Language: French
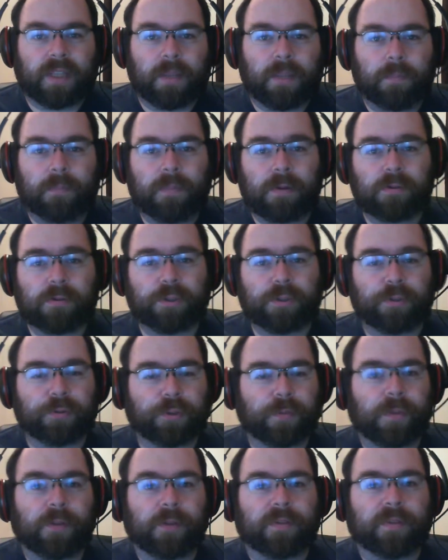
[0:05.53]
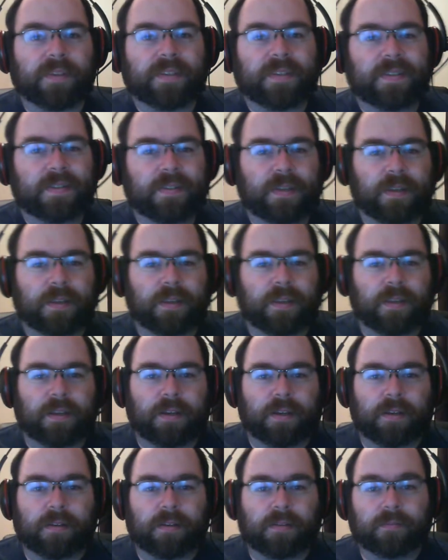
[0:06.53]
Bonjour tout le monde, ici
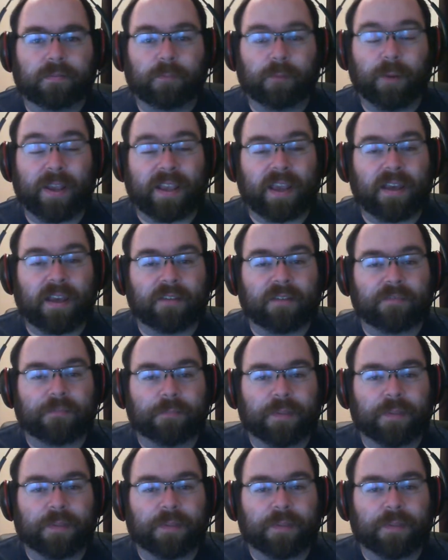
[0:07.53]
c'est... Ouais, grave.